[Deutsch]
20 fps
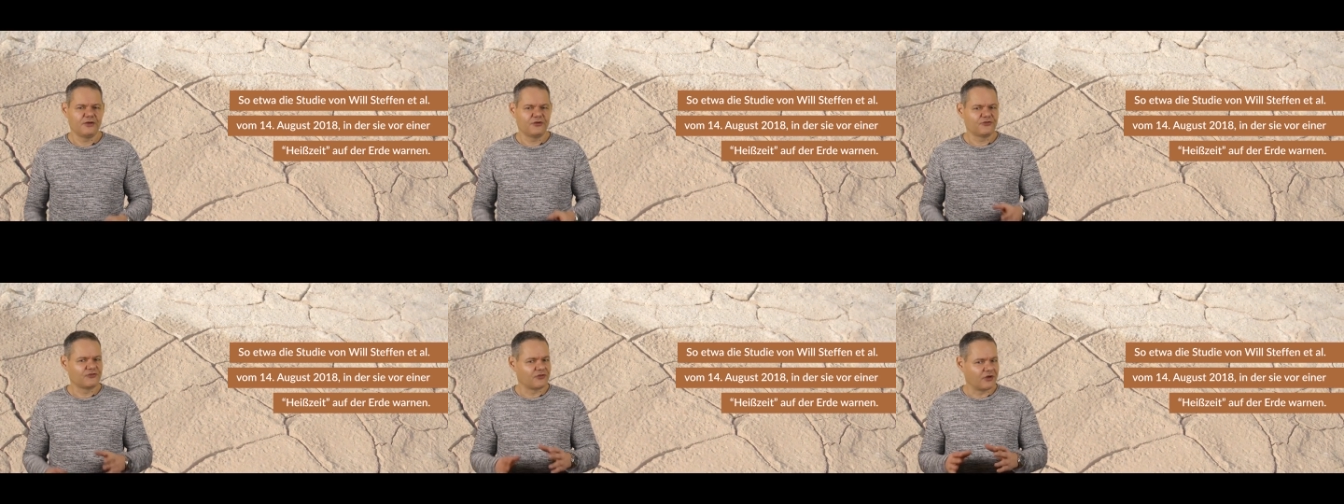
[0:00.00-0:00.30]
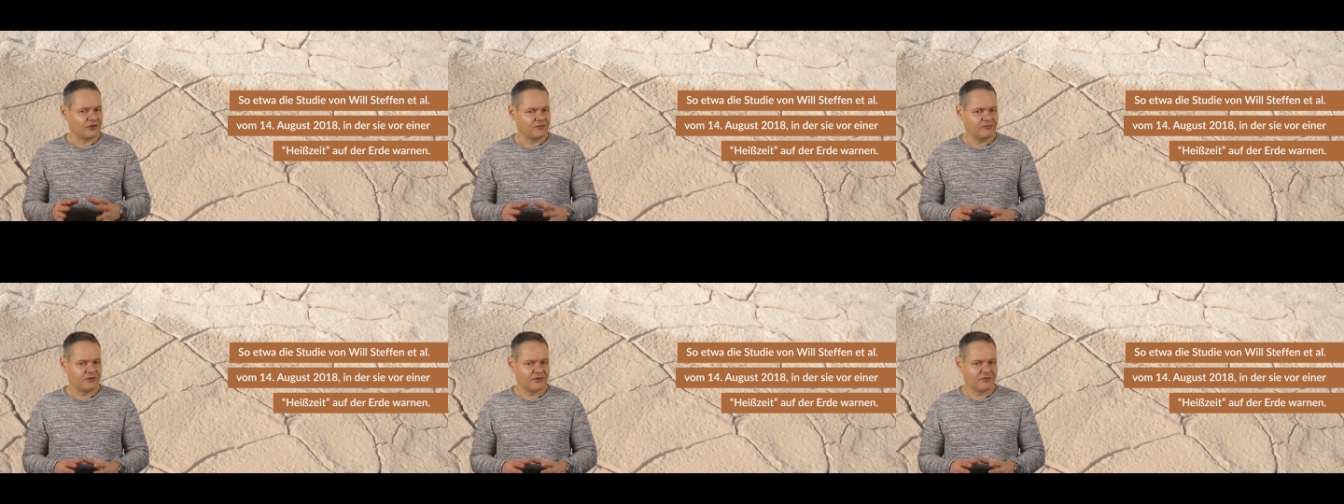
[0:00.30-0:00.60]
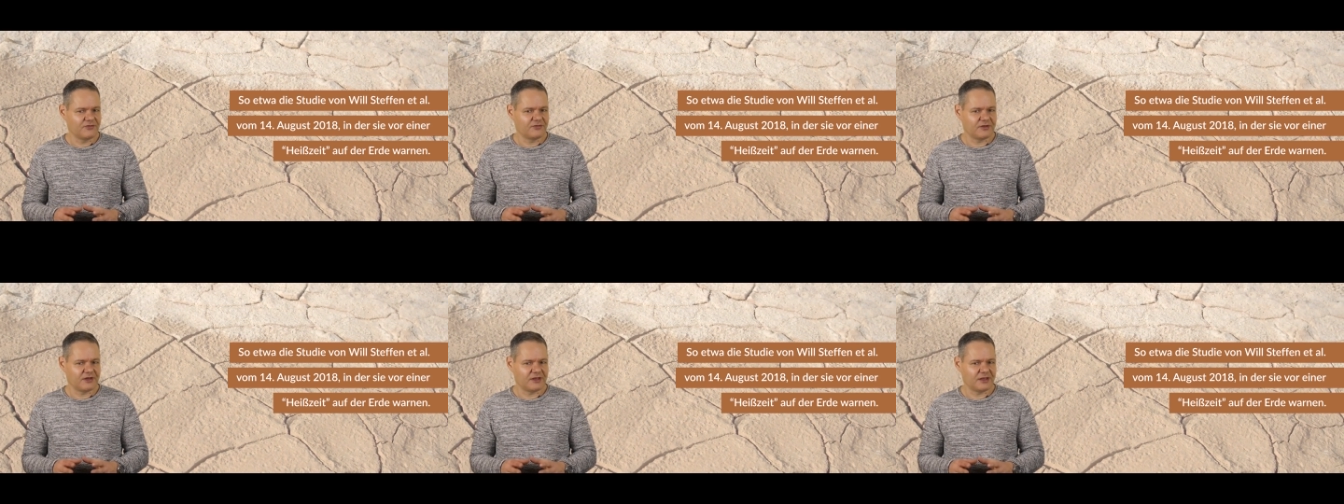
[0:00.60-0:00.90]
Schauen wir
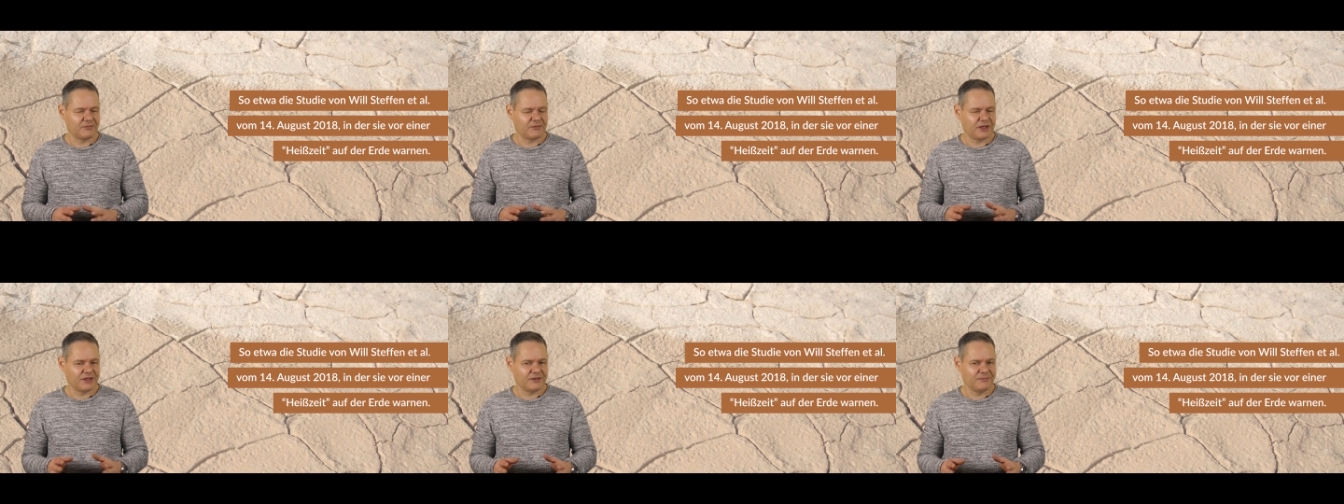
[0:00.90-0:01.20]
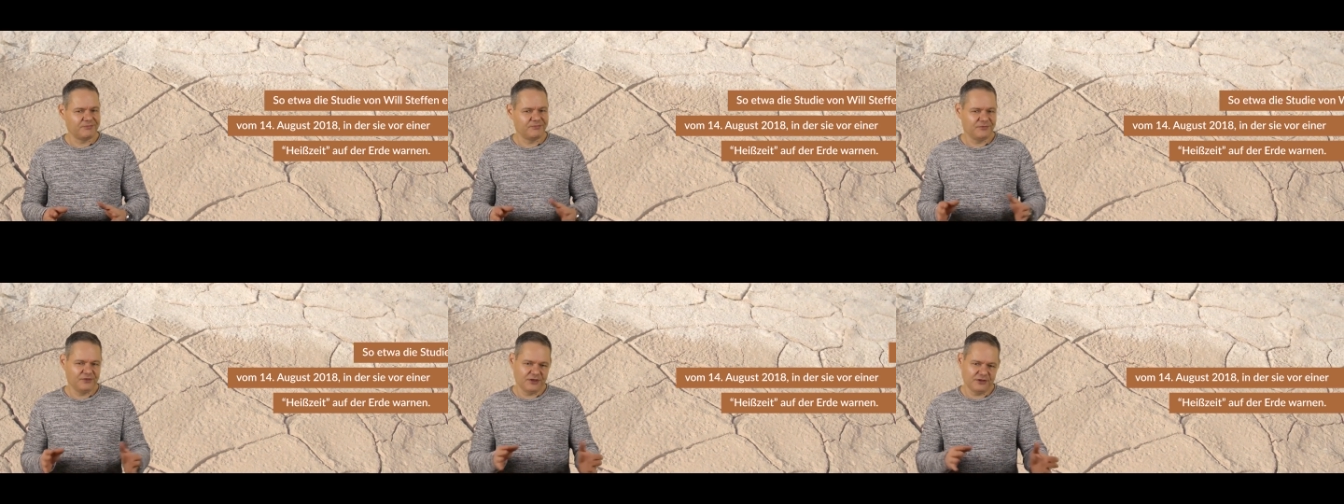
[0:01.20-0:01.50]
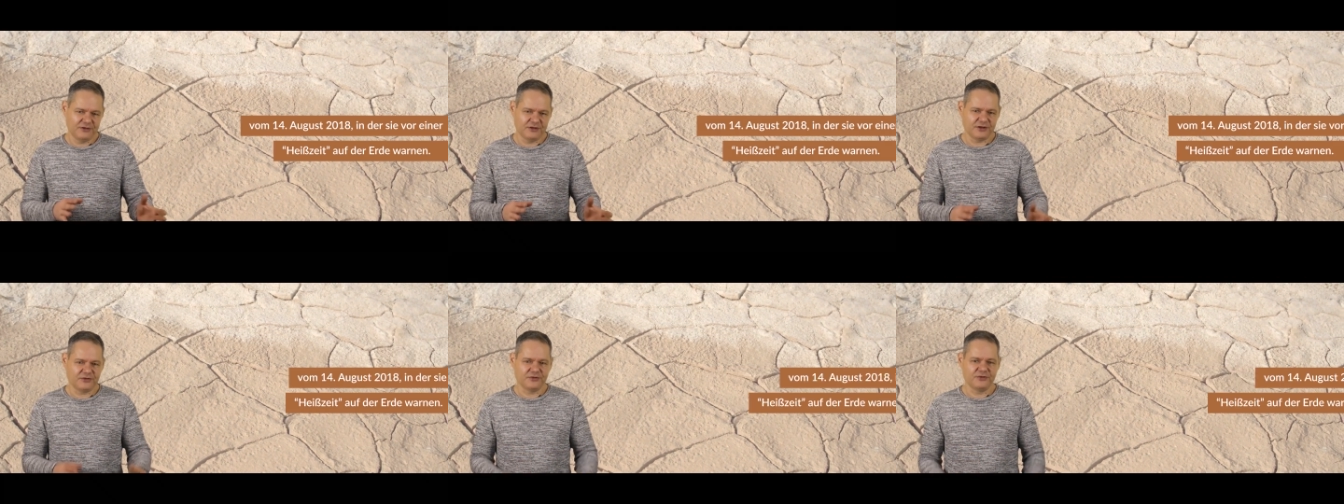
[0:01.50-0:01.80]
uns daher mal die
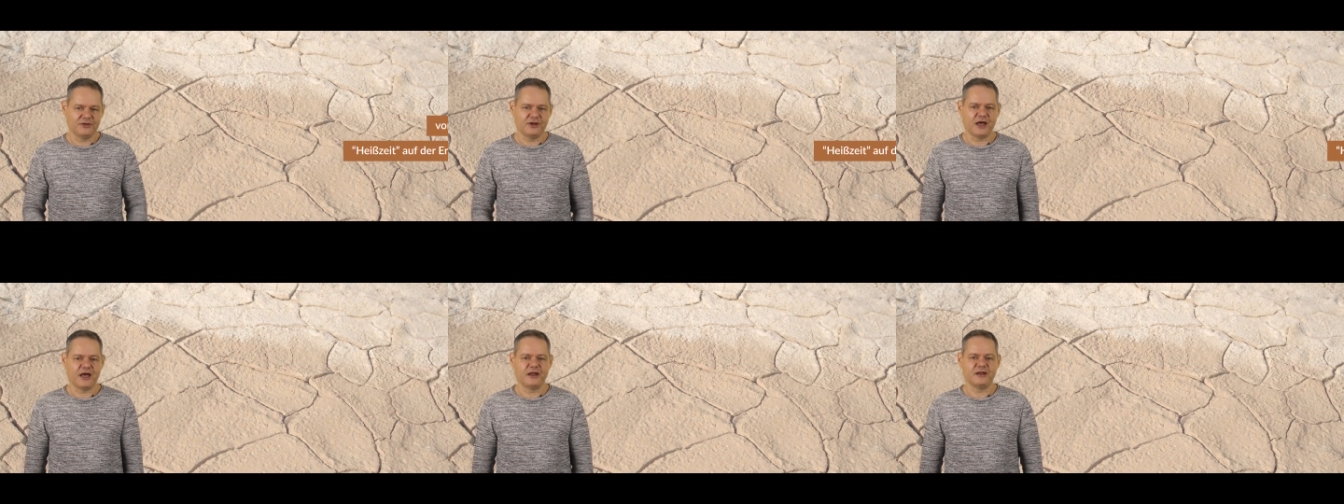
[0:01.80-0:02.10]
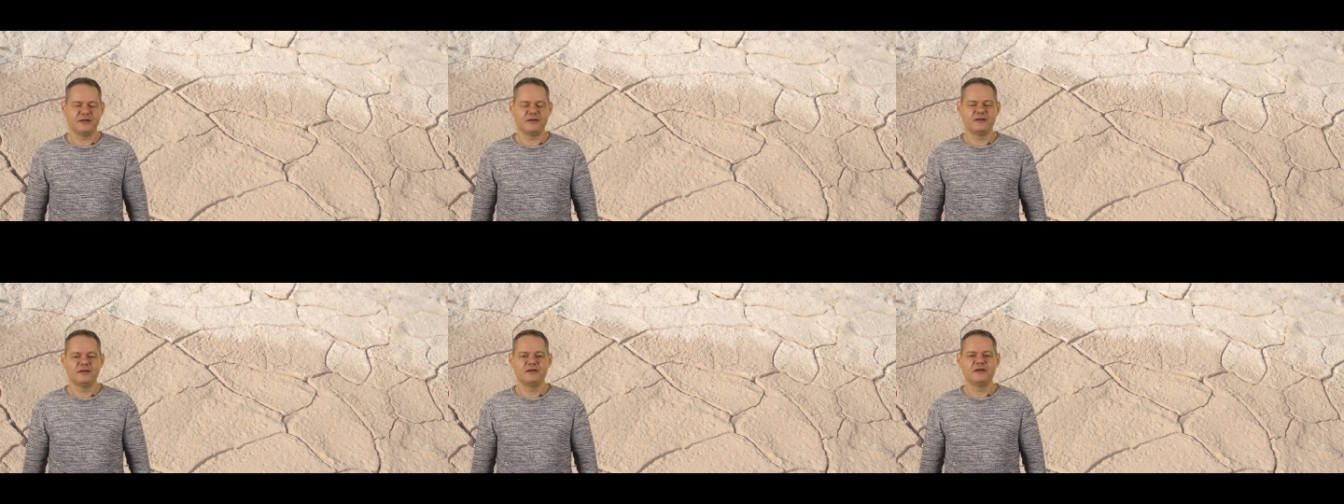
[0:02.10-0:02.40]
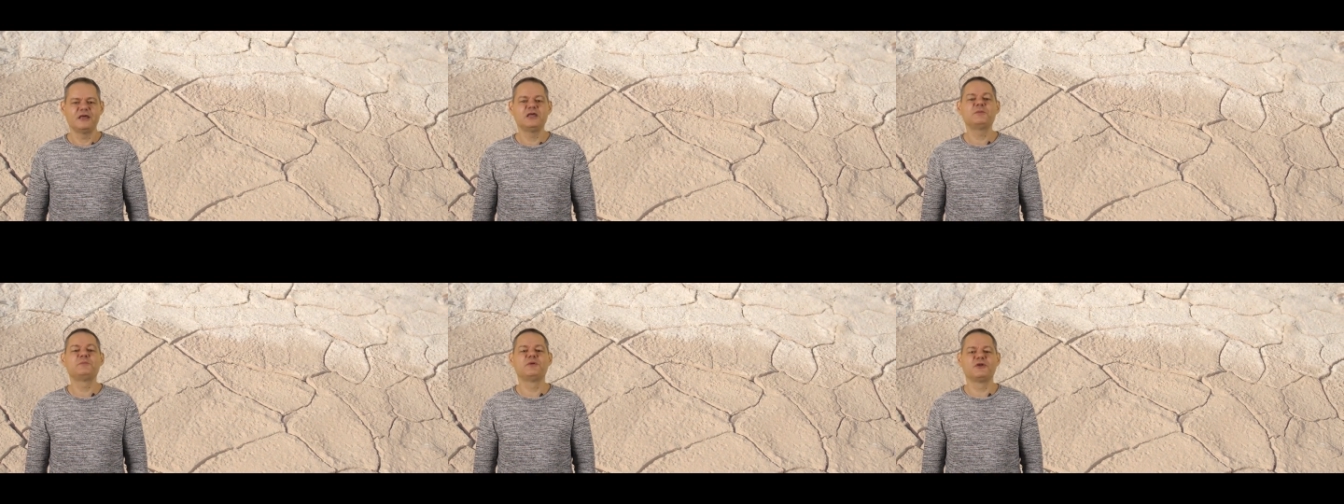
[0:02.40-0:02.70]
Hintergründe an.
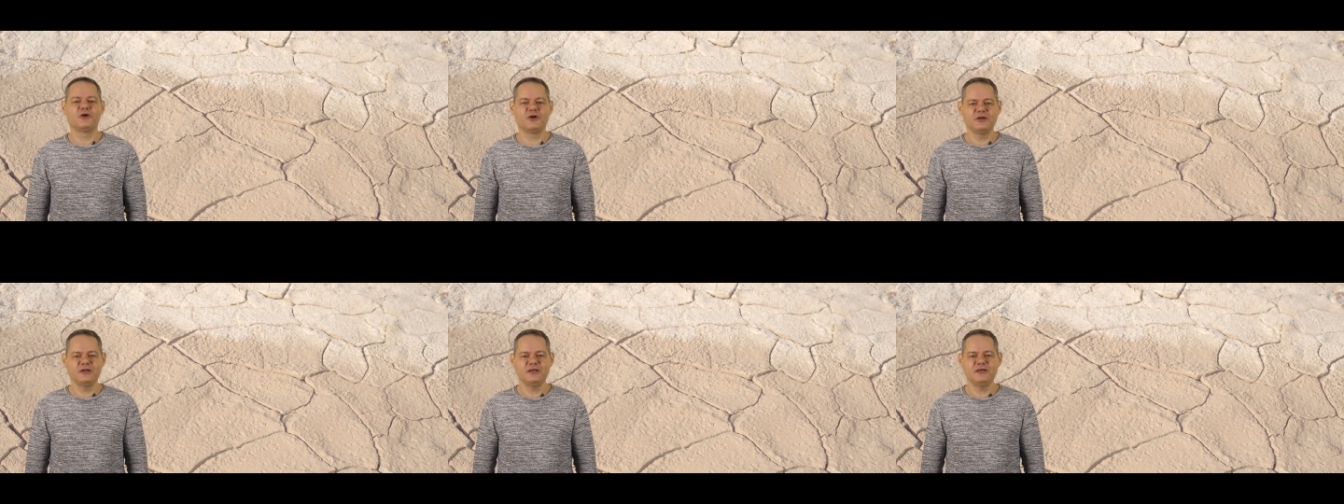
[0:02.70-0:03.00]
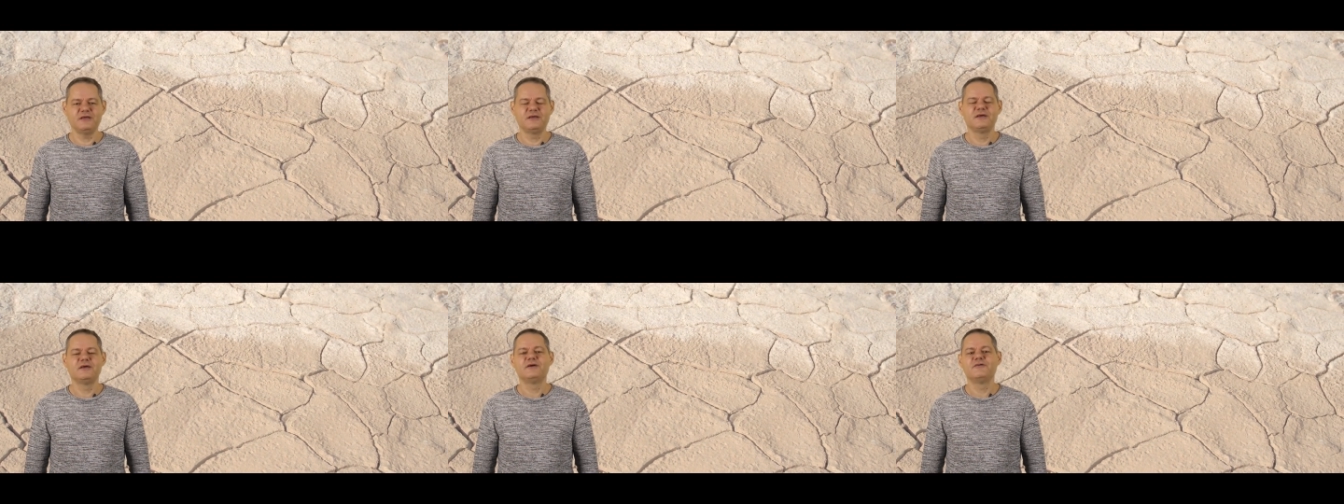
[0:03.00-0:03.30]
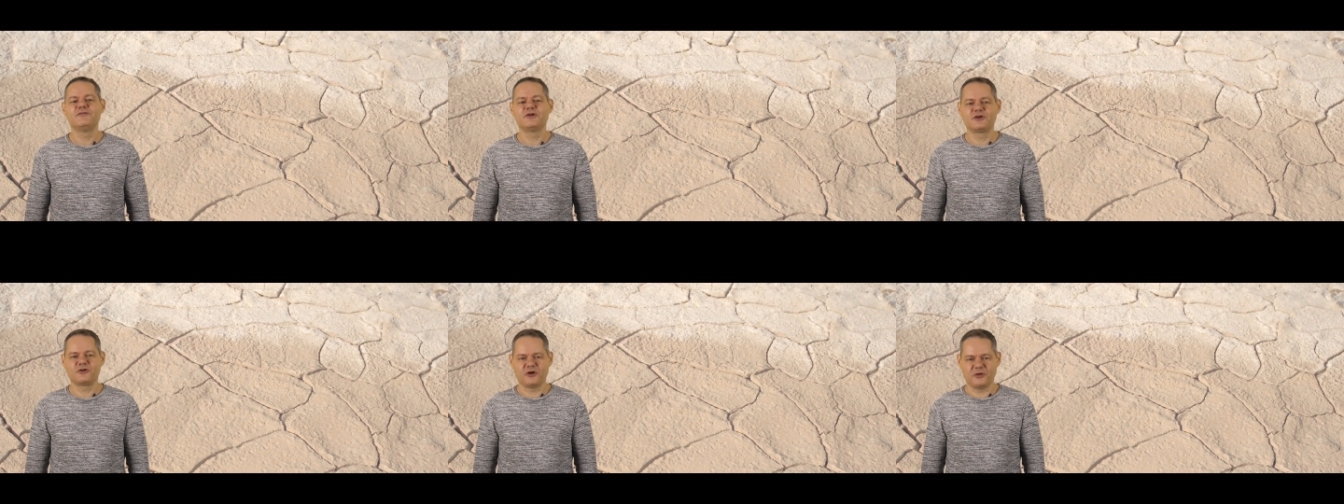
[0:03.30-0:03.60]
Ich bin Ronny,
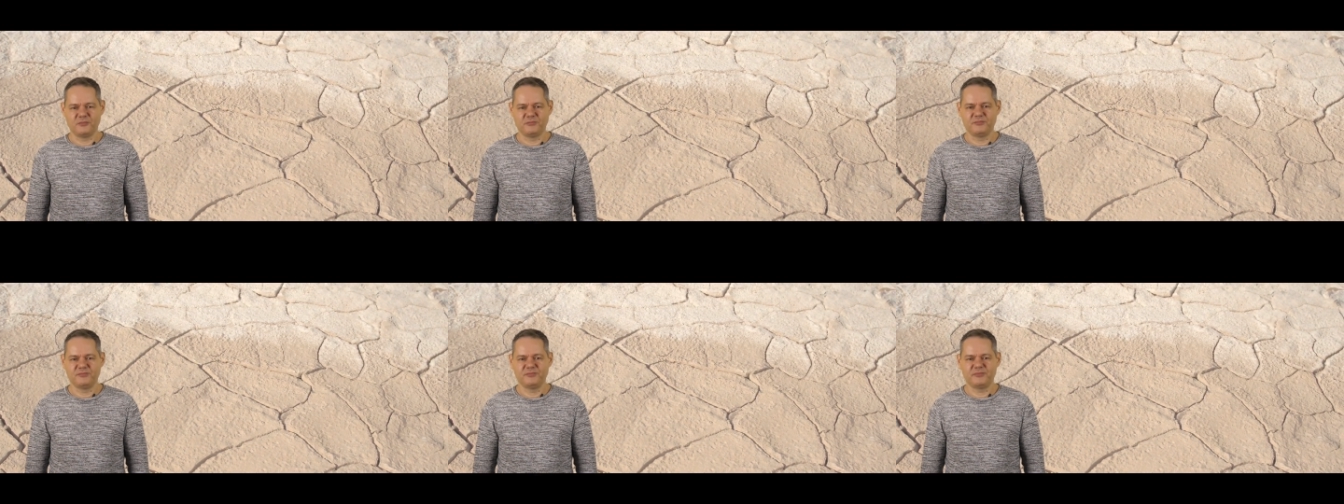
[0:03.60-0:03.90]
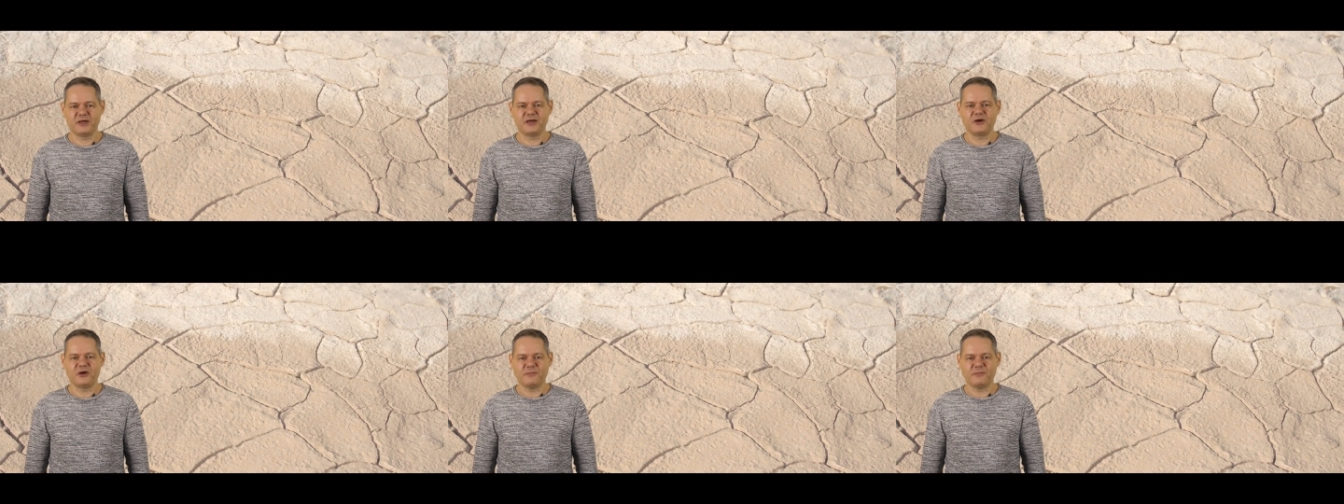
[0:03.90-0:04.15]
willkommen bei